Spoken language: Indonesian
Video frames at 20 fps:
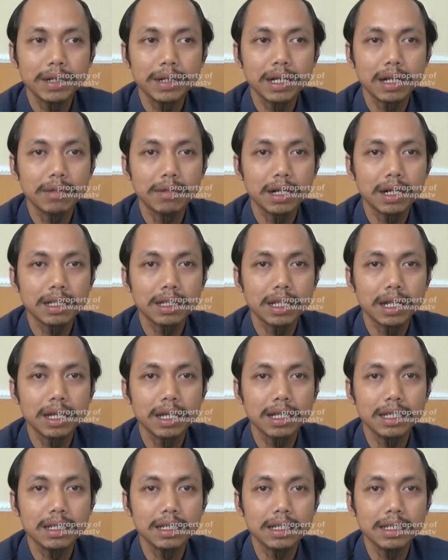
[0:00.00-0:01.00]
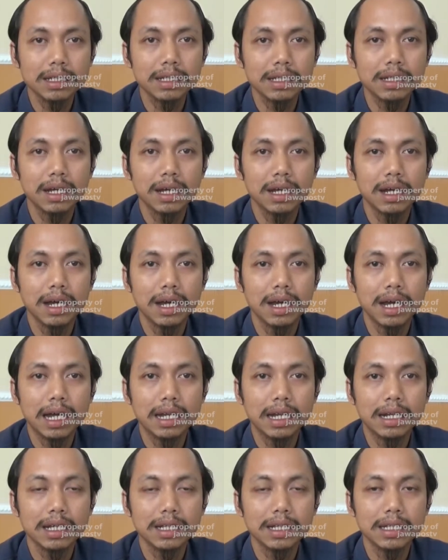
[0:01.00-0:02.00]
penambangan tanah ini
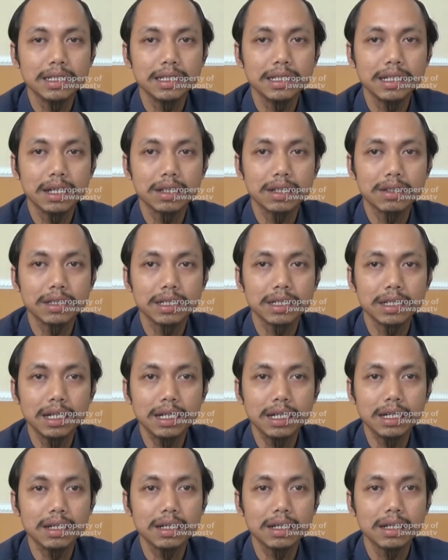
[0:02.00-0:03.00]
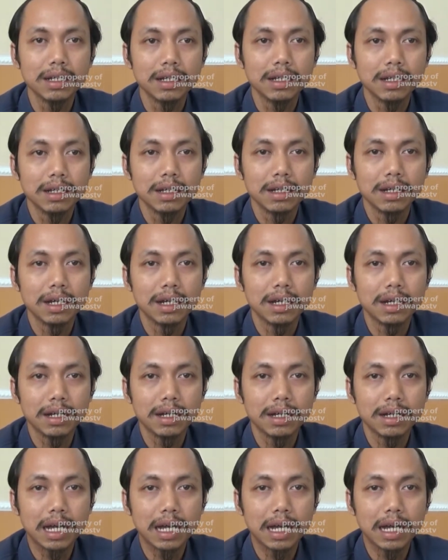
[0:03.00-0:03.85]
ada izin atau tidak? Uh,